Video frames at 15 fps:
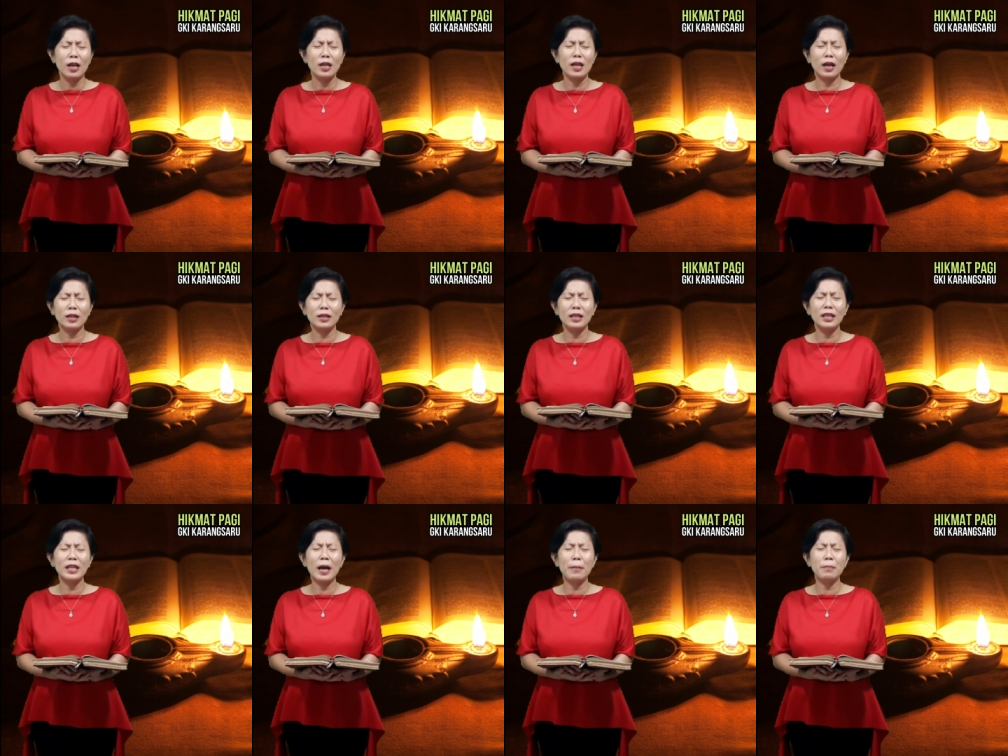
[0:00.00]
yang
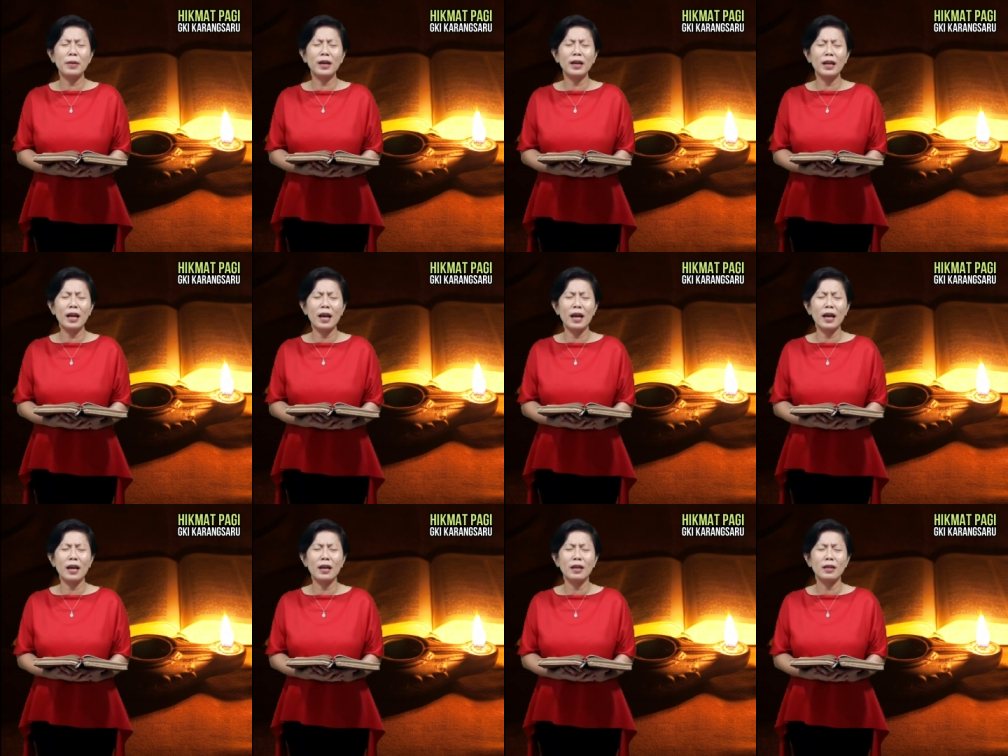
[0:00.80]
tidak
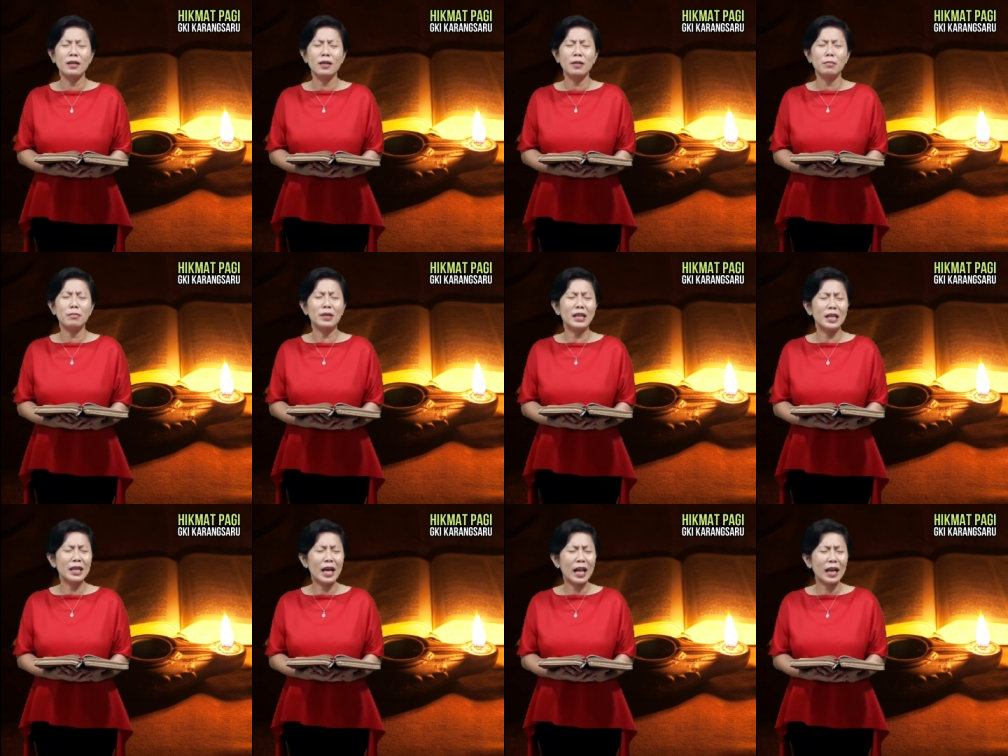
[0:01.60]
pernah
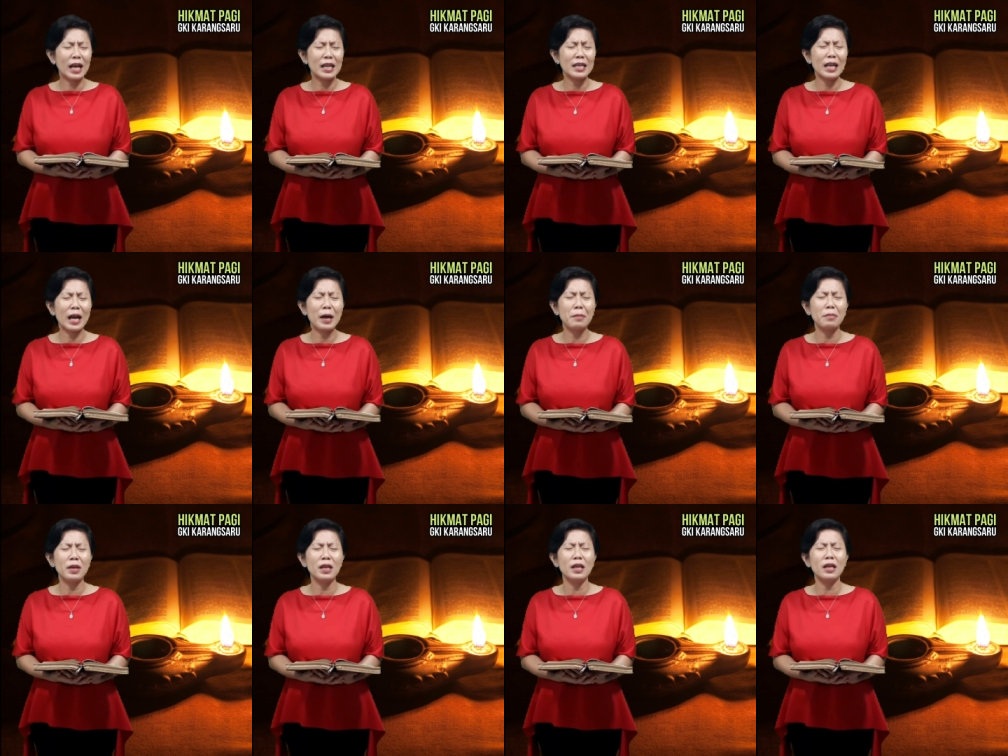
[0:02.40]
meninggalkan
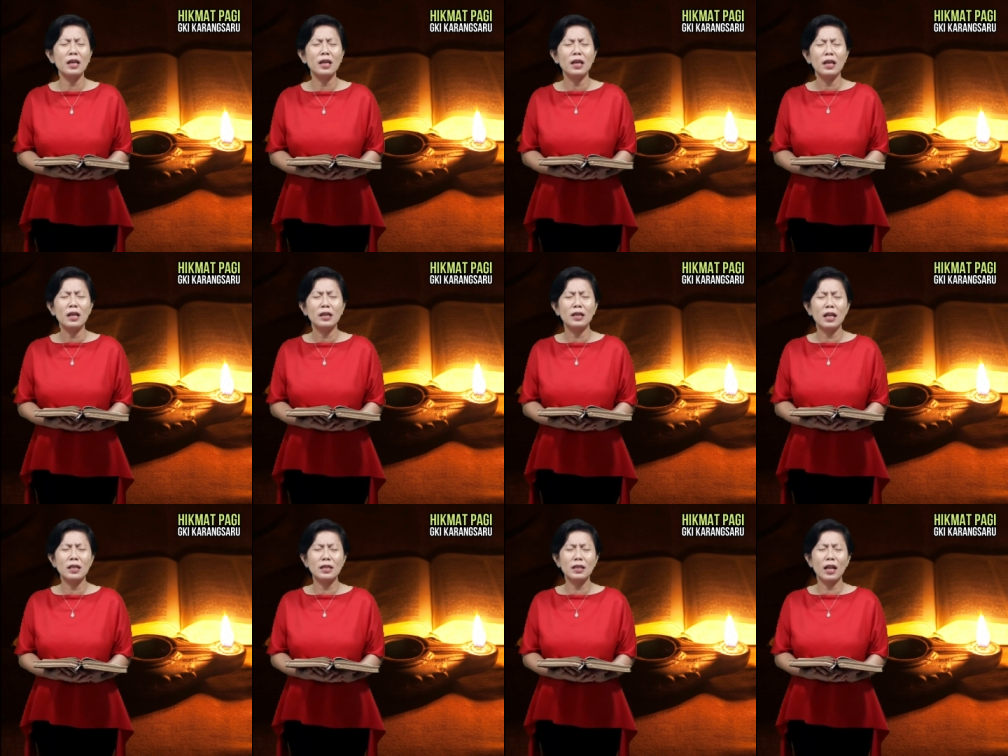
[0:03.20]
kami
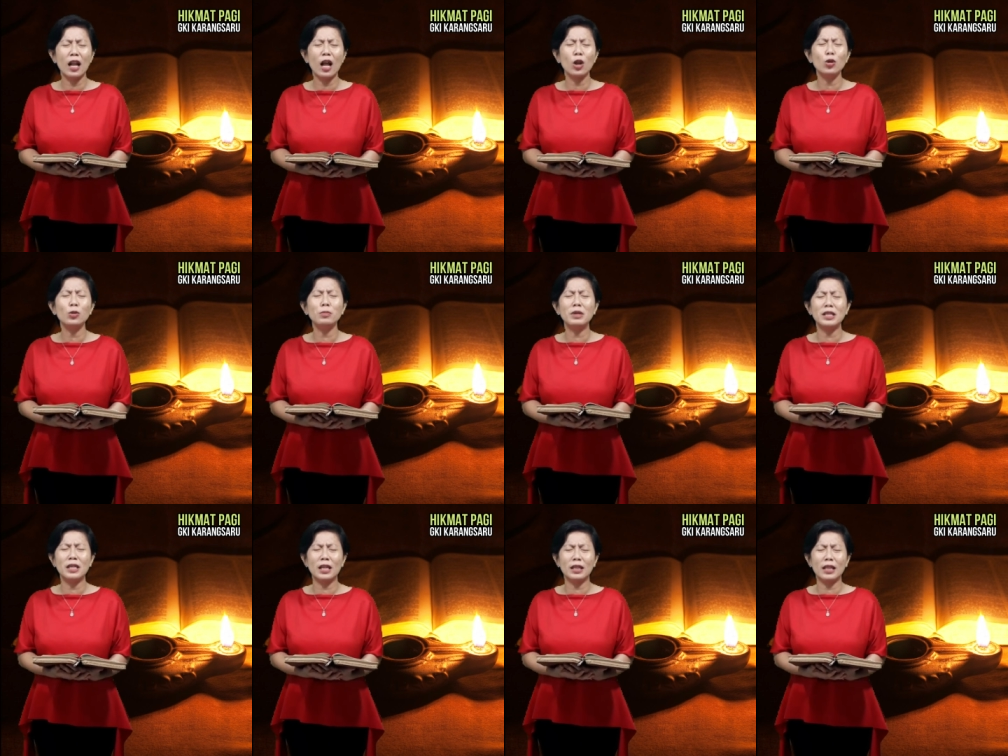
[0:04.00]
dan selalu
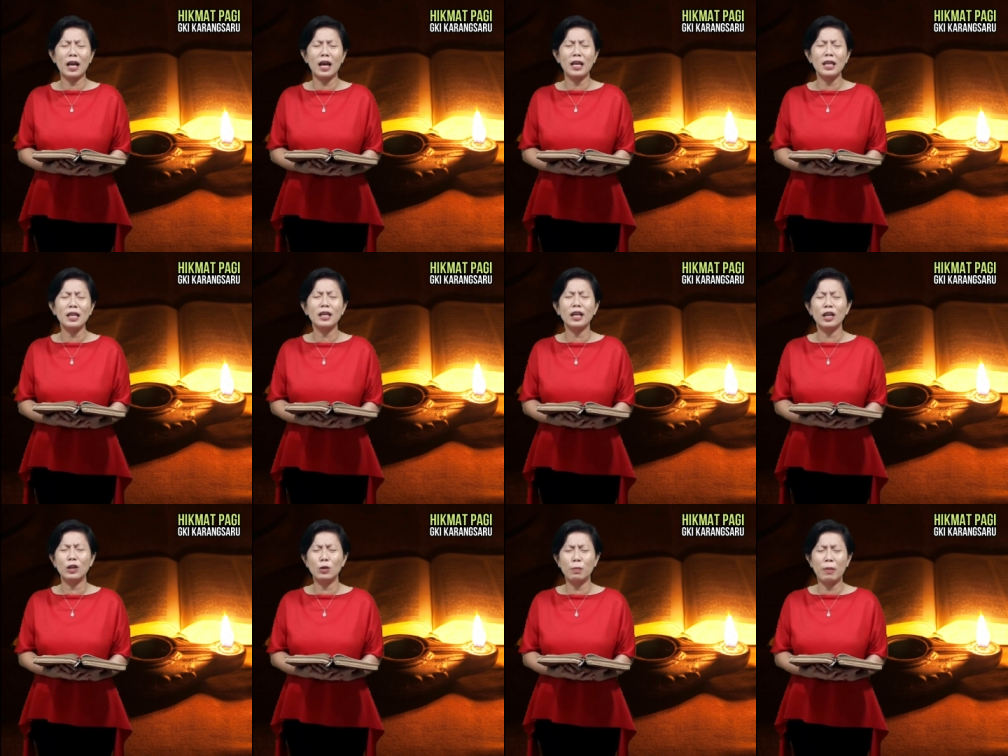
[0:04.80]
menyertai
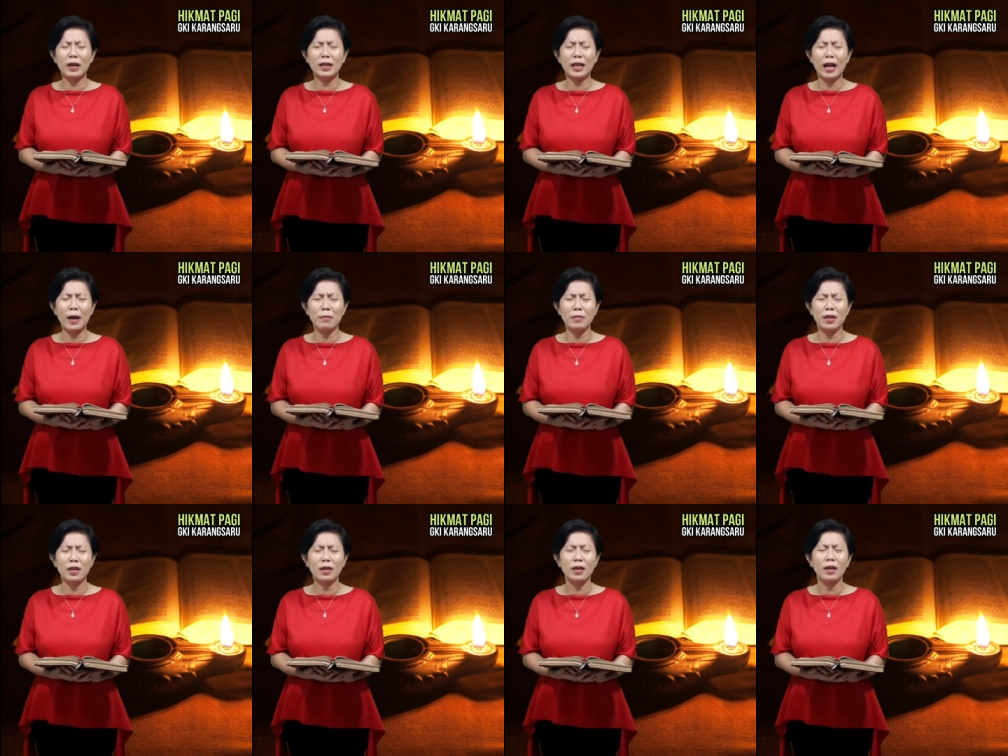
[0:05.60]
kehidupan
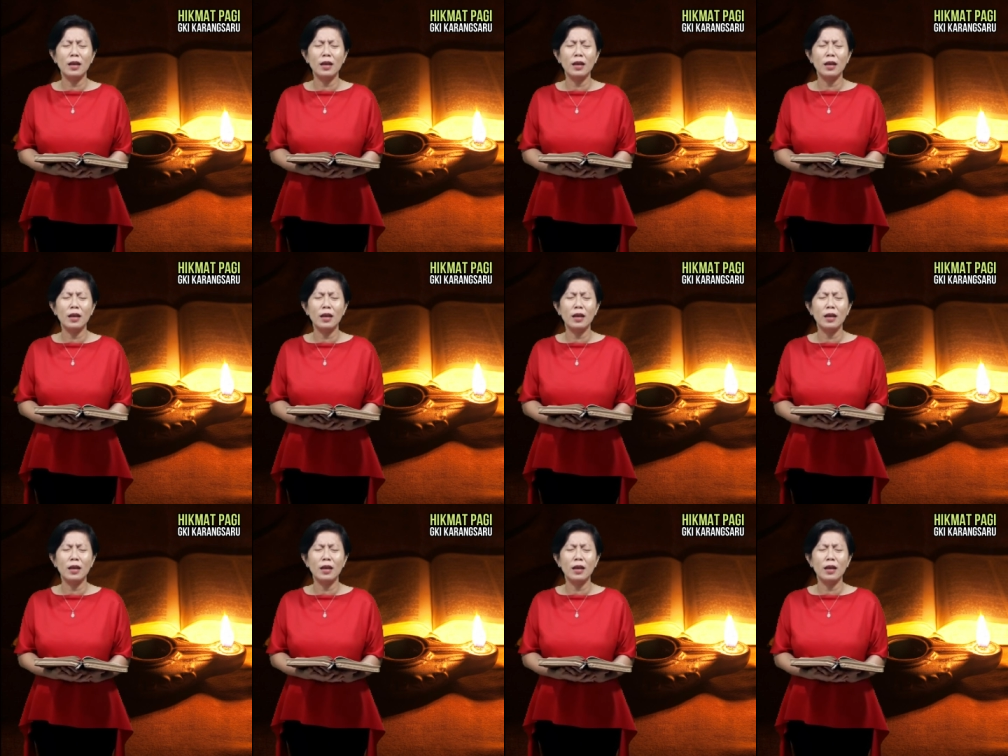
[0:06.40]
kami.